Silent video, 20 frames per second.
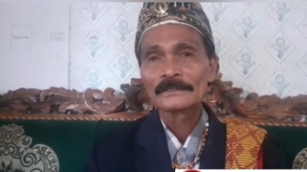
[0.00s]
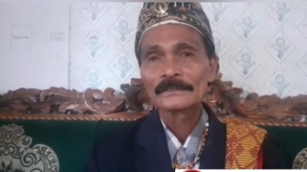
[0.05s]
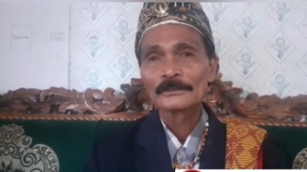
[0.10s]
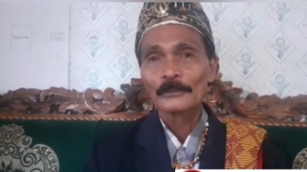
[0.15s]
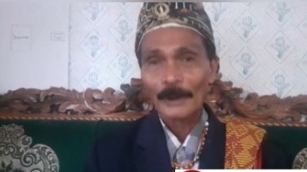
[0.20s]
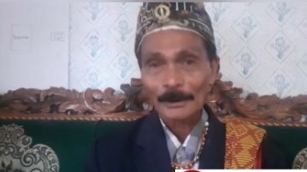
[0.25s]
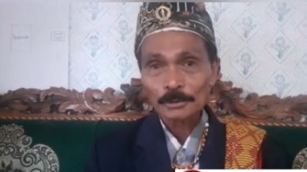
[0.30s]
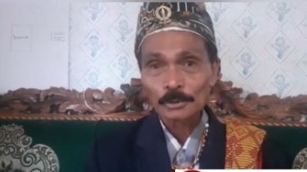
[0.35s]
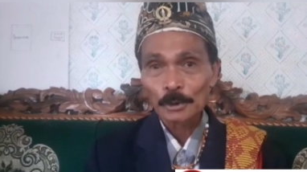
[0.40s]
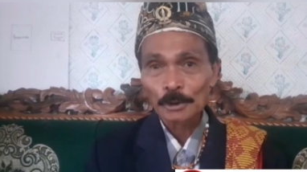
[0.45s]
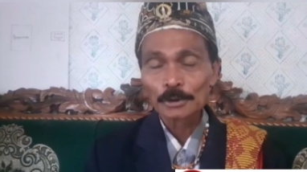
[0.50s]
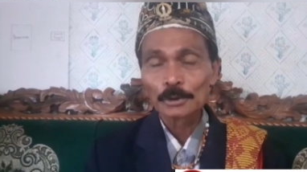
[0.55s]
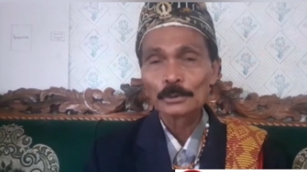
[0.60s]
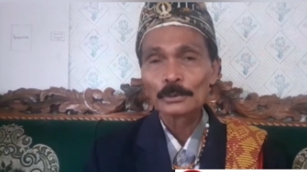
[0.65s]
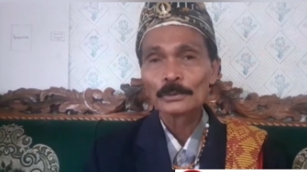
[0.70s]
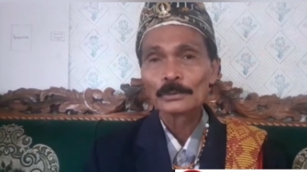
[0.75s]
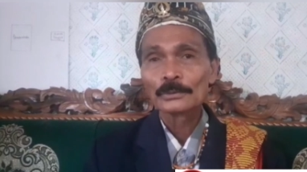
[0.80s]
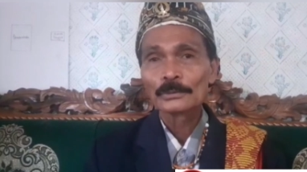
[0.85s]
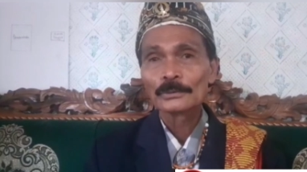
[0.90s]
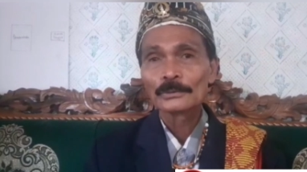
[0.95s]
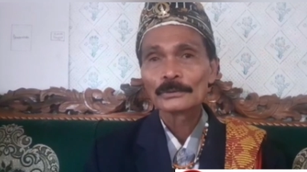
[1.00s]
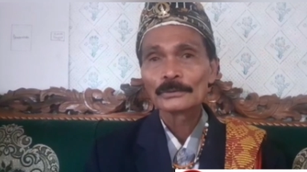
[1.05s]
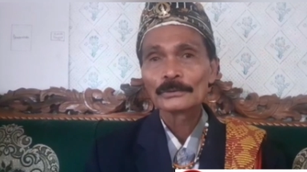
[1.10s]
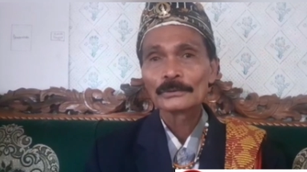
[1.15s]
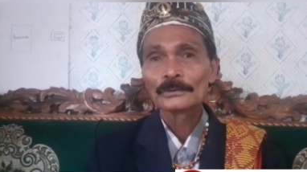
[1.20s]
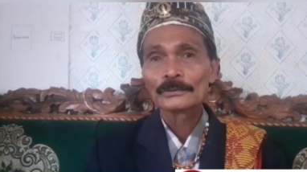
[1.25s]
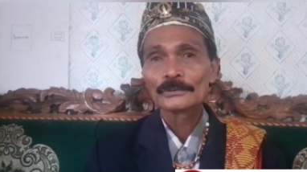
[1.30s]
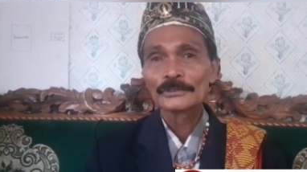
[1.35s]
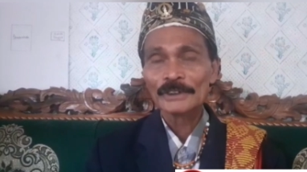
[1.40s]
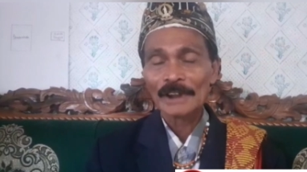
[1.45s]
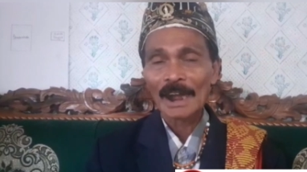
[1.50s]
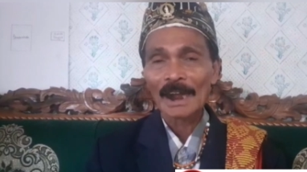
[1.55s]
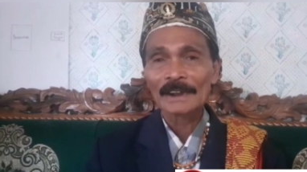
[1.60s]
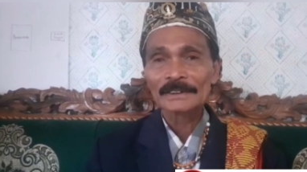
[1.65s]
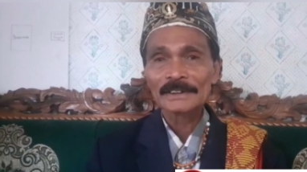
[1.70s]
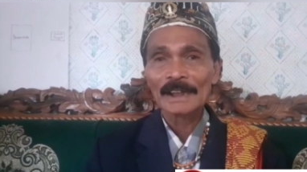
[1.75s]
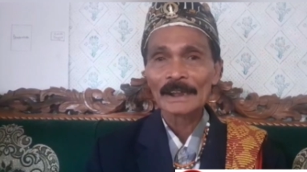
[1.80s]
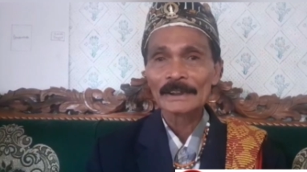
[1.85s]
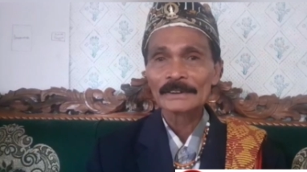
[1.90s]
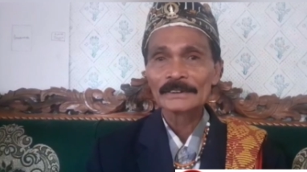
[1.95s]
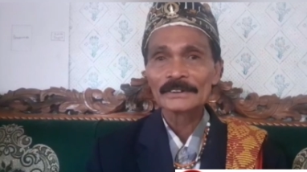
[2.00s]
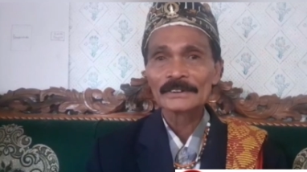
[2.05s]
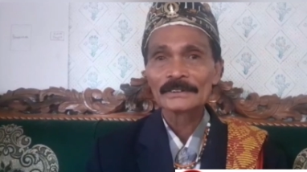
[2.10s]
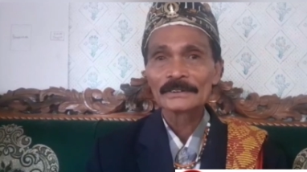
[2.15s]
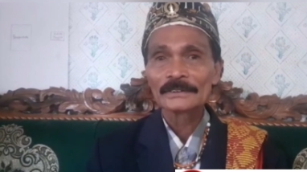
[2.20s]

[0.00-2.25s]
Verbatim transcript: waktu itu diangkat Ani